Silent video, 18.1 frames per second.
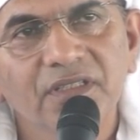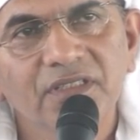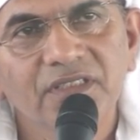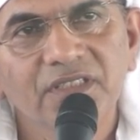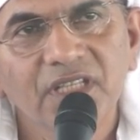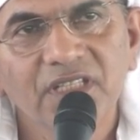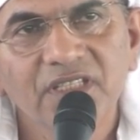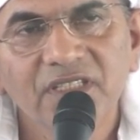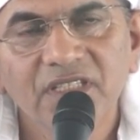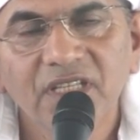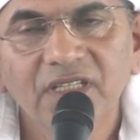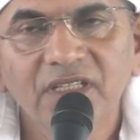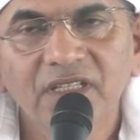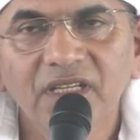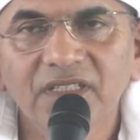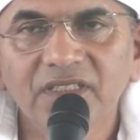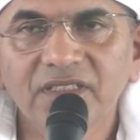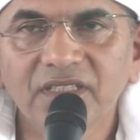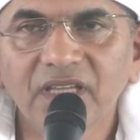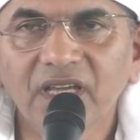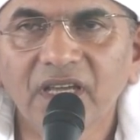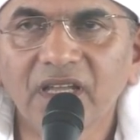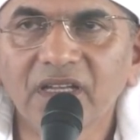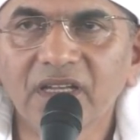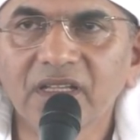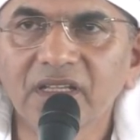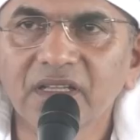सतसठ
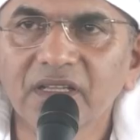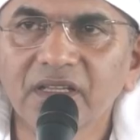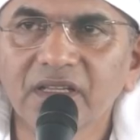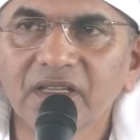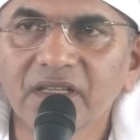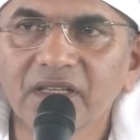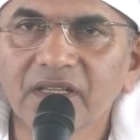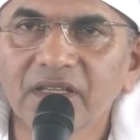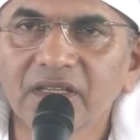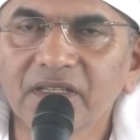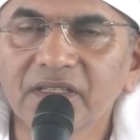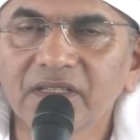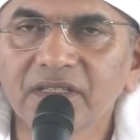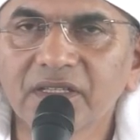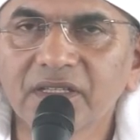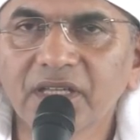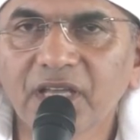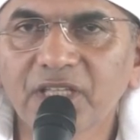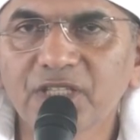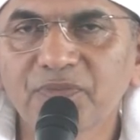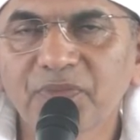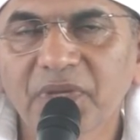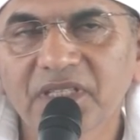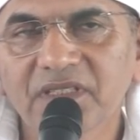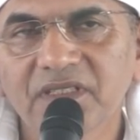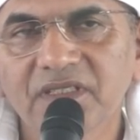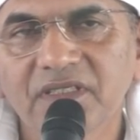हजार के
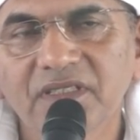आसपास